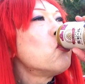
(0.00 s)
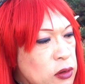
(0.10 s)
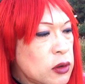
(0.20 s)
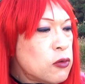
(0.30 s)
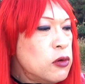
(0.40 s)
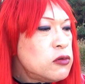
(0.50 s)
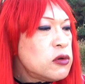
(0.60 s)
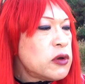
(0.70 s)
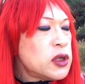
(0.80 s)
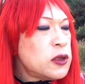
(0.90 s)
いやこういう
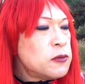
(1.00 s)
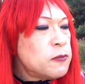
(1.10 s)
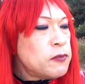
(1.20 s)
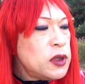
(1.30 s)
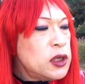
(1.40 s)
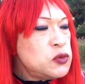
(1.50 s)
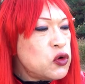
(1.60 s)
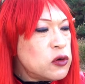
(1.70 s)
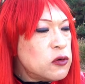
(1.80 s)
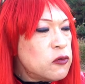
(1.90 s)
時はねいつ
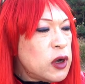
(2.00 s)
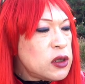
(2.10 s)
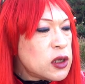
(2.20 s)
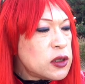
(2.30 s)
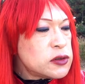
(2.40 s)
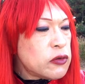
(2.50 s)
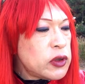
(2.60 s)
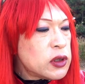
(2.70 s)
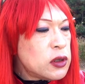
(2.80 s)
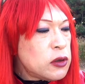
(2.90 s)
もワインなんですけど
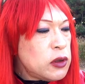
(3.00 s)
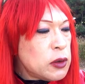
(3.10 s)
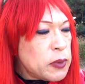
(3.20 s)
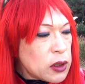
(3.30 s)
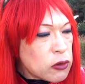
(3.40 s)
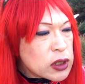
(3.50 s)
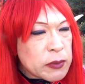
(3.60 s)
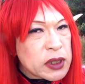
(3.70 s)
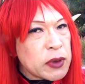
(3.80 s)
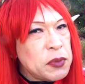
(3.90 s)
ねいやまあ今日はた
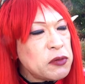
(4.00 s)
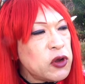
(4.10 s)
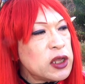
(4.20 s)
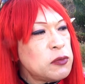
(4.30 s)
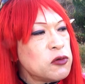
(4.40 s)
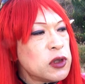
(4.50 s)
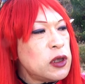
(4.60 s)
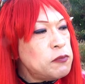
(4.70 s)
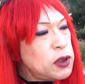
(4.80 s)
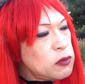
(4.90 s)
またまビールもやってみようってい
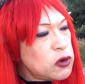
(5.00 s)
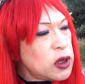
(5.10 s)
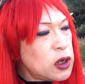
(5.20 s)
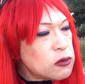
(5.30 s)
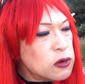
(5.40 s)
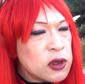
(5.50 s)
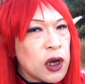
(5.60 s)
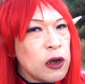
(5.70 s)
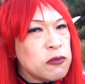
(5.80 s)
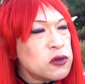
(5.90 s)
やビールも意外と
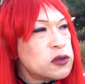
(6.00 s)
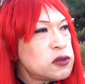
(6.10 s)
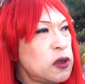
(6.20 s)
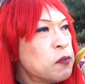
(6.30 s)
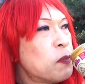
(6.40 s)
合うもんですねい